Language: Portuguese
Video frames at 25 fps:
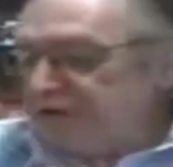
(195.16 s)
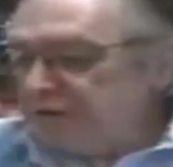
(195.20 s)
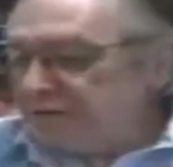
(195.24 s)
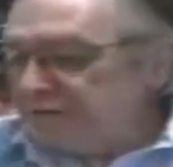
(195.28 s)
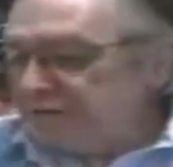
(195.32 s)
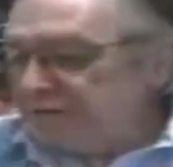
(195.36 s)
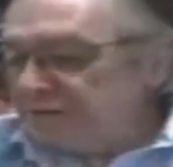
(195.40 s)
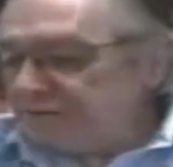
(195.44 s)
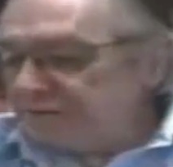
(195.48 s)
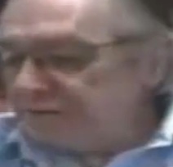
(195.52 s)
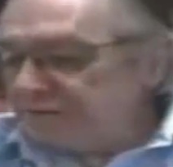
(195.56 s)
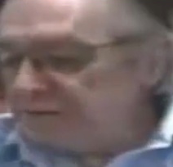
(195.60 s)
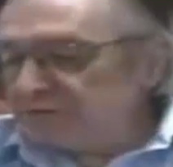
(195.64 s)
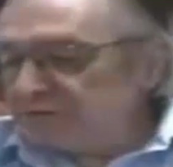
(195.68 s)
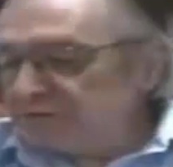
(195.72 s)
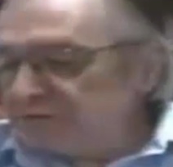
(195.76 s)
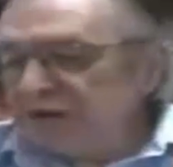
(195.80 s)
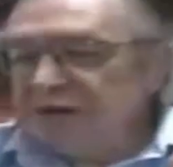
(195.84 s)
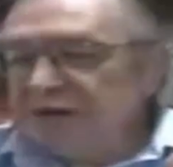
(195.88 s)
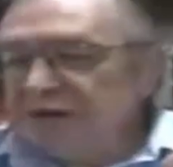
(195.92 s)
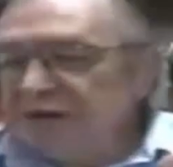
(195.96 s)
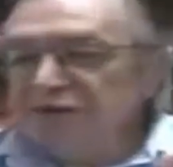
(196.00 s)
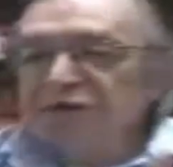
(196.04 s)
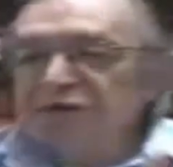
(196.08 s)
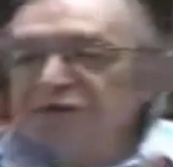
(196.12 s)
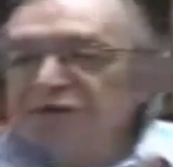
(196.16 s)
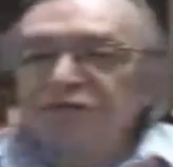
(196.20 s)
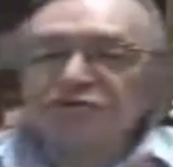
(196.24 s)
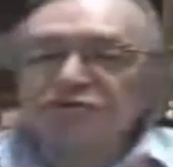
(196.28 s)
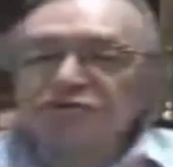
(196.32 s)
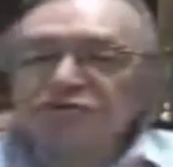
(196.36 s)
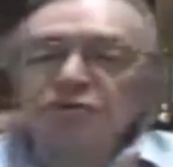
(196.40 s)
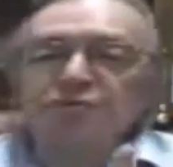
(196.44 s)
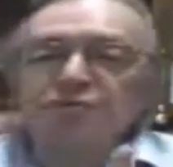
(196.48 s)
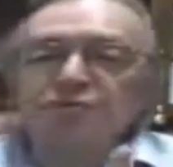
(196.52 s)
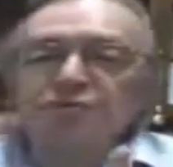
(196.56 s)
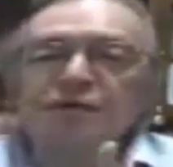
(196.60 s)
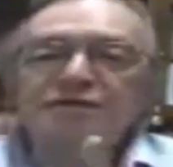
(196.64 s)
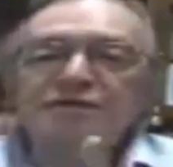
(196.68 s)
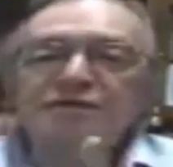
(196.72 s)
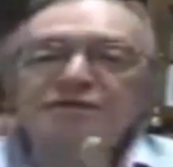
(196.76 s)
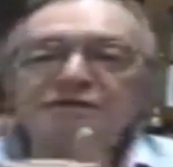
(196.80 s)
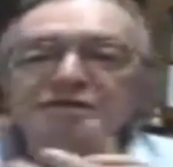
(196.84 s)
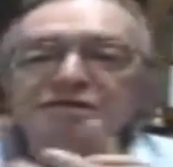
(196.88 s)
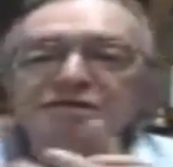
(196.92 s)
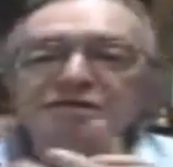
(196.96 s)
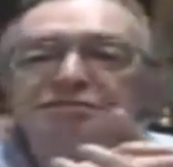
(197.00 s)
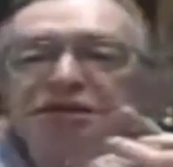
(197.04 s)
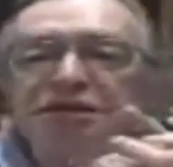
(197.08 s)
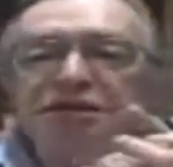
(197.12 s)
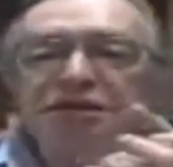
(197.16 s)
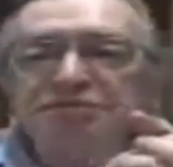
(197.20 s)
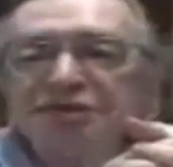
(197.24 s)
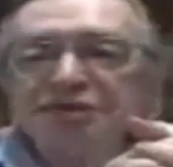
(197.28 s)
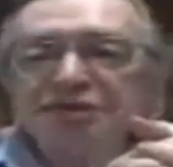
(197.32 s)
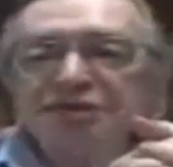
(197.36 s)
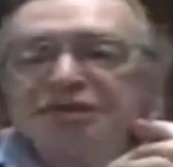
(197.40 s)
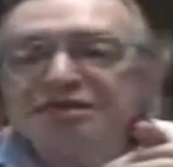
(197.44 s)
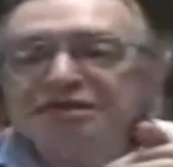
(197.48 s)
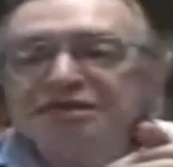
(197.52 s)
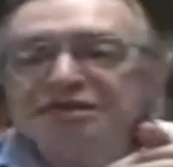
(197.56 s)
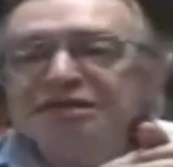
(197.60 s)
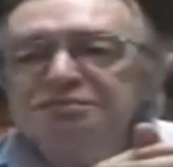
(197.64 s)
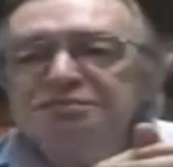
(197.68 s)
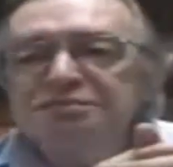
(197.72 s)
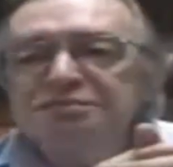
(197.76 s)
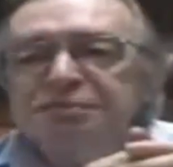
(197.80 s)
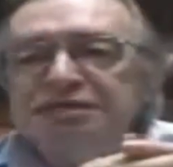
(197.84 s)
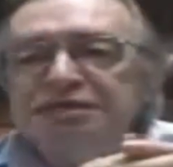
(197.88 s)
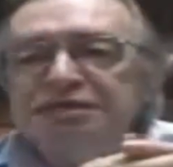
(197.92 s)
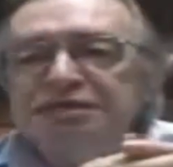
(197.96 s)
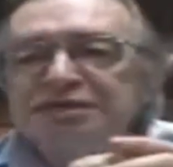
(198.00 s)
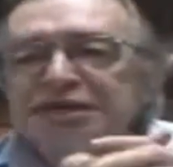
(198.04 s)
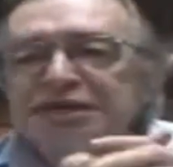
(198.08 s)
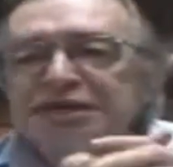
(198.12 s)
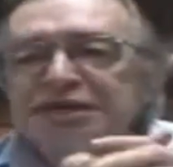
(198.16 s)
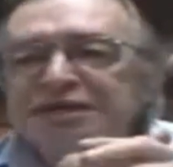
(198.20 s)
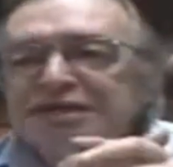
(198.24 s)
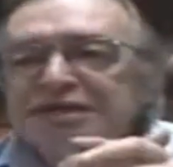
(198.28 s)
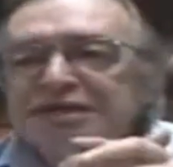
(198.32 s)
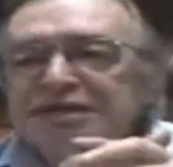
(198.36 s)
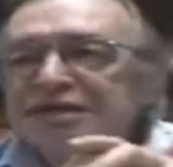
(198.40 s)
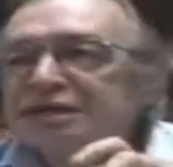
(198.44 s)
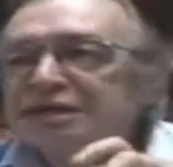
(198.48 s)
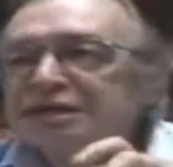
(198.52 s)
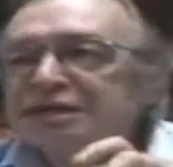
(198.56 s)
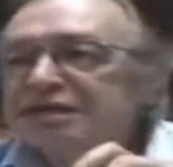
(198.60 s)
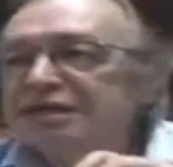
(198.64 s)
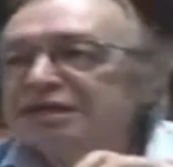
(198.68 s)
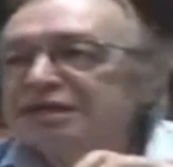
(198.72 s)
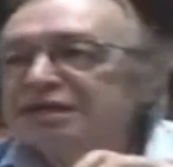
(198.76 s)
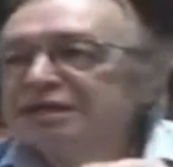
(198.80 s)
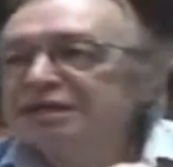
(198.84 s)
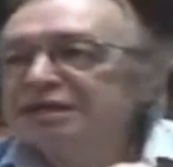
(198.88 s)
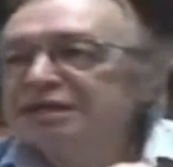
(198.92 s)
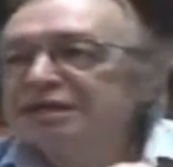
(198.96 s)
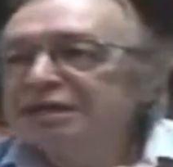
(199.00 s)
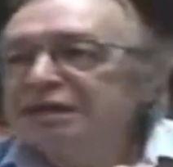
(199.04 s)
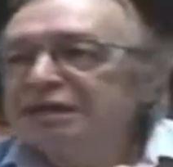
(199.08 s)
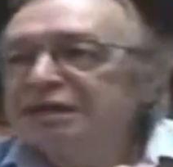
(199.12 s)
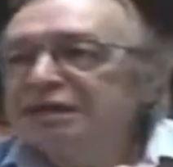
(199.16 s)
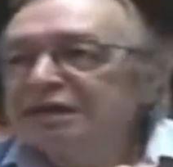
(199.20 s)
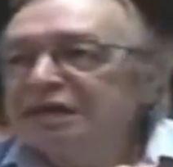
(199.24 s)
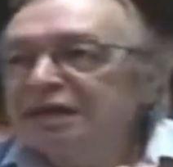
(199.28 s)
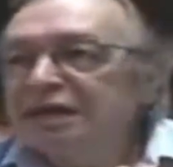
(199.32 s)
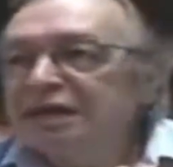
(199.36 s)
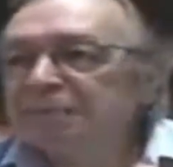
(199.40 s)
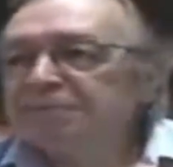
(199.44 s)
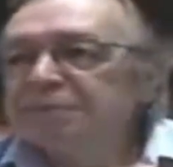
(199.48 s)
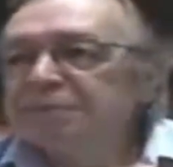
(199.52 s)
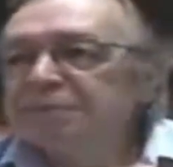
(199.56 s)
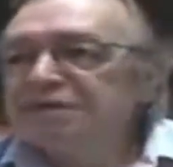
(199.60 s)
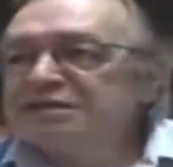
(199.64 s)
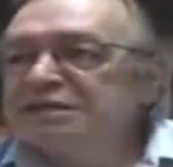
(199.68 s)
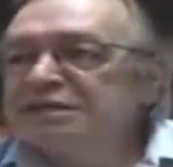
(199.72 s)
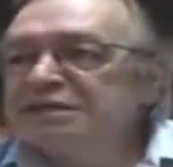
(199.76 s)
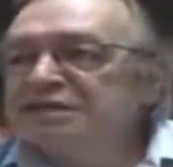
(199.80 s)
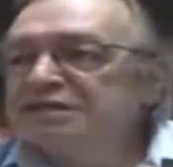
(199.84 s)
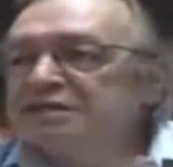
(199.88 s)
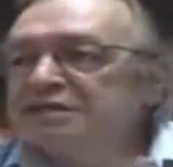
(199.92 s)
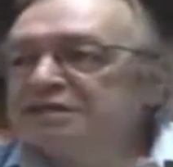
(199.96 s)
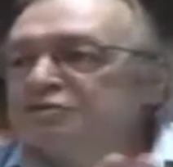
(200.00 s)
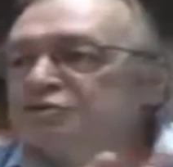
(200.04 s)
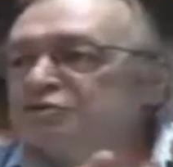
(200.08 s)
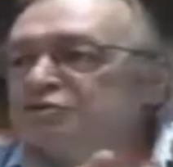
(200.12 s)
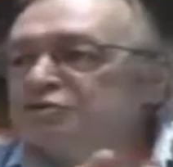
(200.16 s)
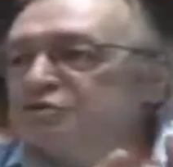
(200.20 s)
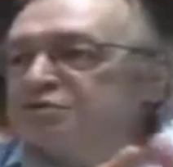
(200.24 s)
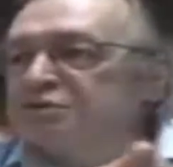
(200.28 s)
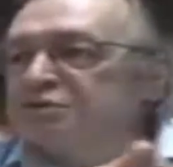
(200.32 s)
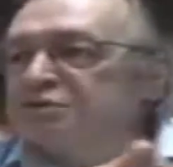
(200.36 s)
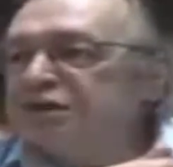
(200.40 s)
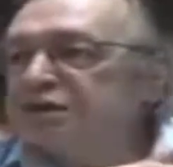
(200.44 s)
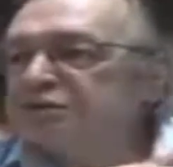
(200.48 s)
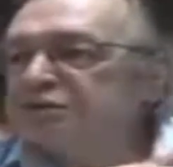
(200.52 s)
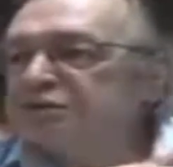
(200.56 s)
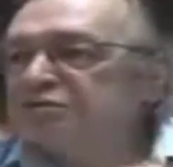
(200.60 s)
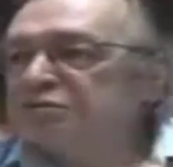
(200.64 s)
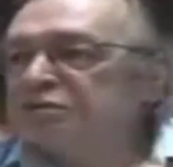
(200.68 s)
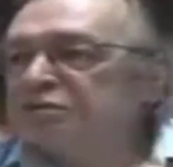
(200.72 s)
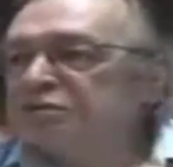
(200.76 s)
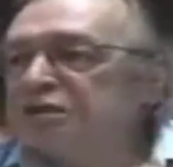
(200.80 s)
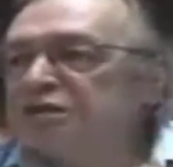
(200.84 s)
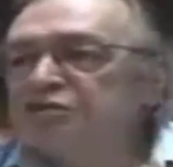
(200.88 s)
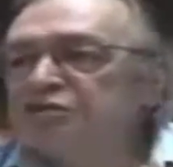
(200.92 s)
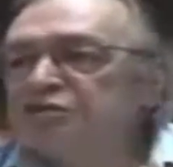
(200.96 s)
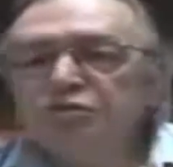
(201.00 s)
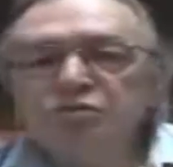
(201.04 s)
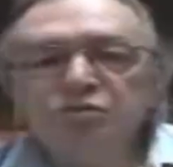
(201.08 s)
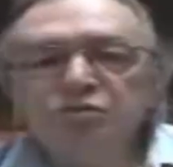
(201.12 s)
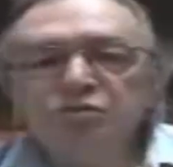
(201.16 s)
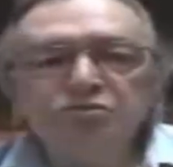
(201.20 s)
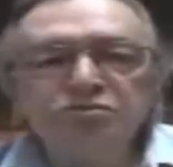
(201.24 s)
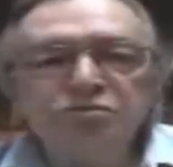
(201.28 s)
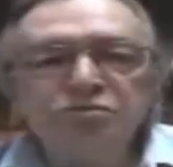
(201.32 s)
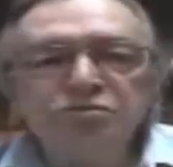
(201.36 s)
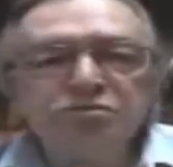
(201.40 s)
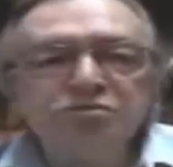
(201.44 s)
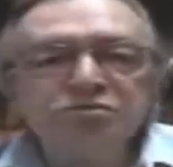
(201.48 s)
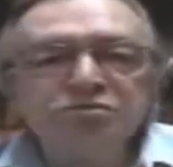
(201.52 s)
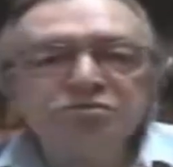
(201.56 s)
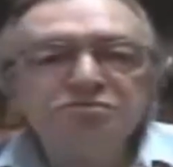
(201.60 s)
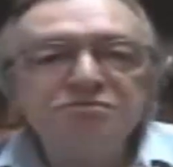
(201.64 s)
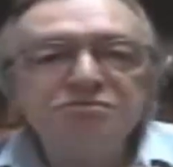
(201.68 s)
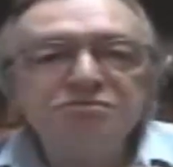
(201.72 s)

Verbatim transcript: E uma língua que fosse completa em si mesma, ela dispensaria a presença dos objetos e do mundo.